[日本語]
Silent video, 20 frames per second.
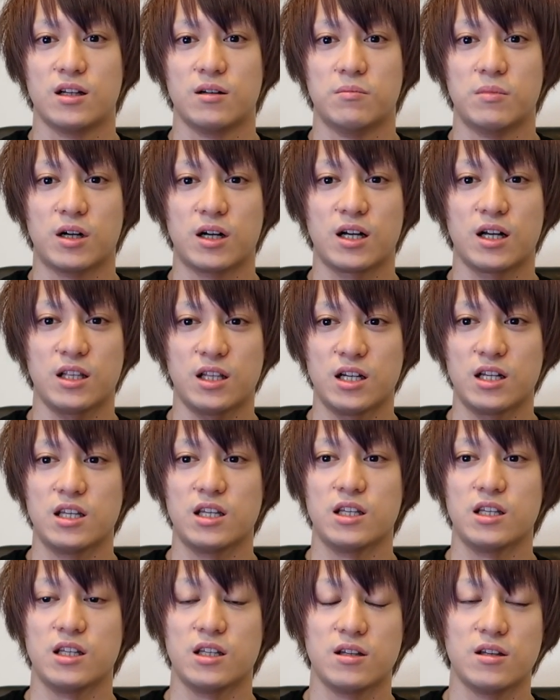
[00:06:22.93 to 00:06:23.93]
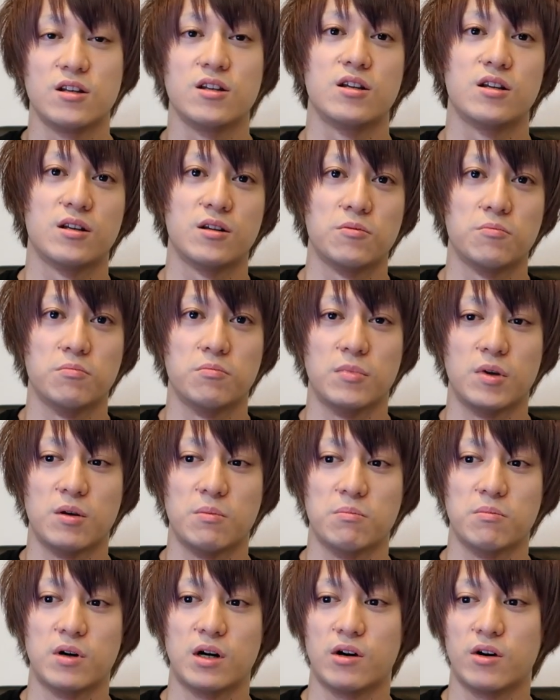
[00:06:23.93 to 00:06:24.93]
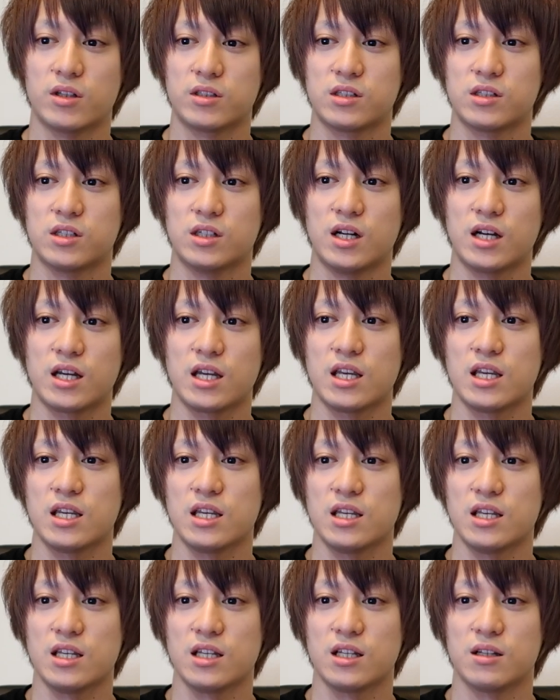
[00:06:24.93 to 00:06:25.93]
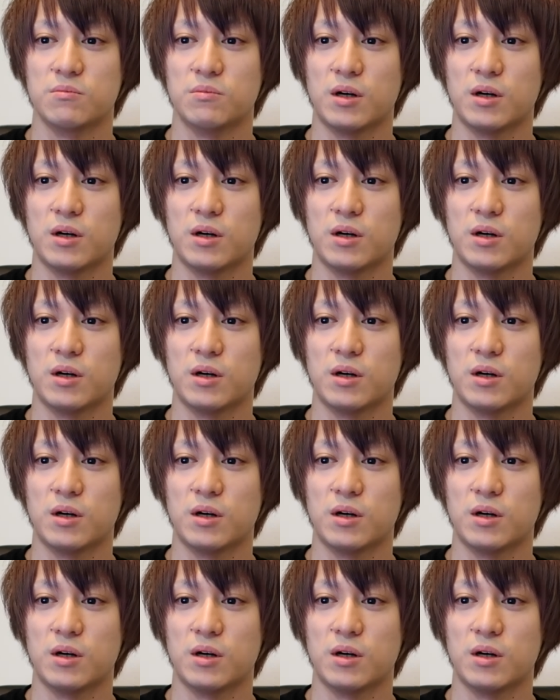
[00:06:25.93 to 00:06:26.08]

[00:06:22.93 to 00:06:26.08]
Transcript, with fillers: まあ、かなりメンバーは辛い、